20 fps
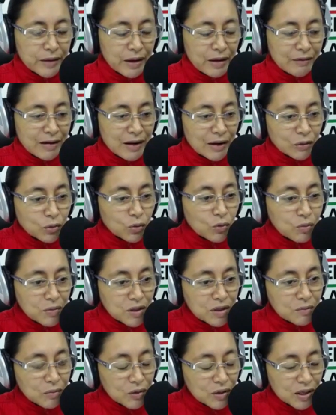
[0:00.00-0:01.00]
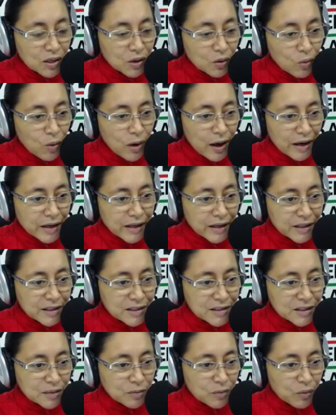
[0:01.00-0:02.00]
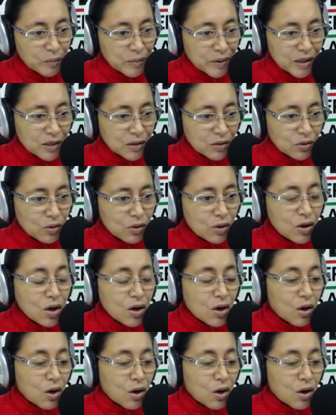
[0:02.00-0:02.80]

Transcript: hablando un mismo lenguaje en este momento